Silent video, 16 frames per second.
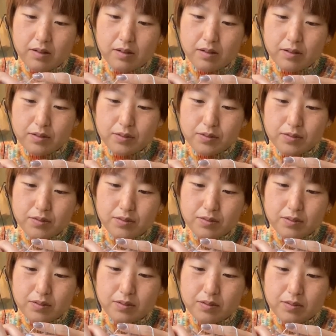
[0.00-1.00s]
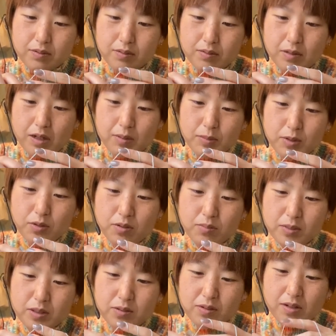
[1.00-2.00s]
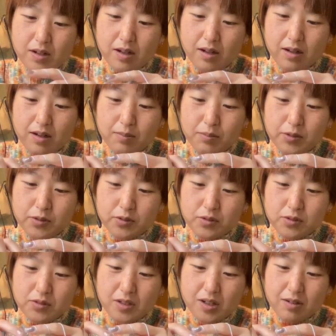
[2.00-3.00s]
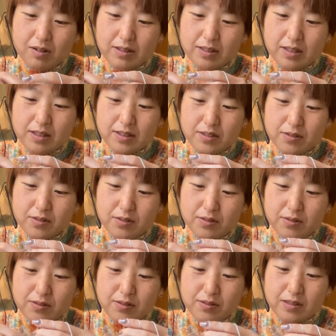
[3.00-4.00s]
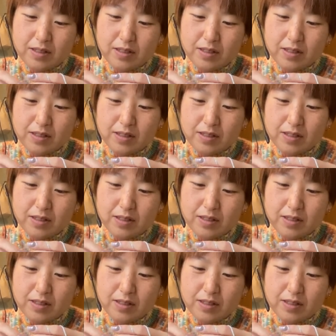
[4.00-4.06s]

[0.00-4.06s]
あの編み込みとか模様とかはねその